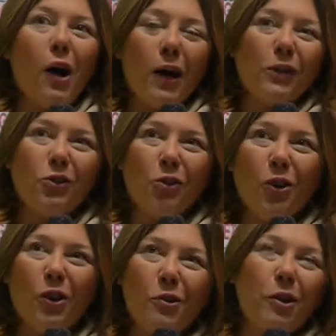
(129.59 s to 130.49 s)

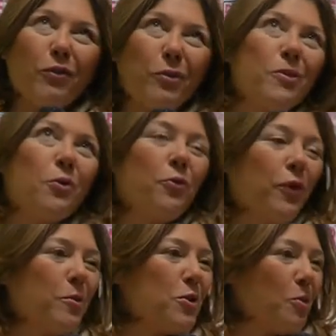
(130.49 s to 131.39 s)
attore, famo un
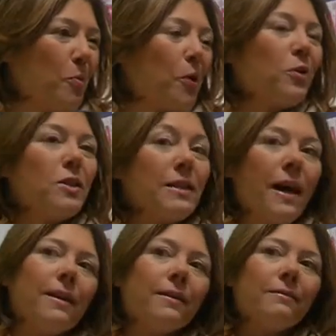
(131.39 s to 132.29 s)
famoso pornostar,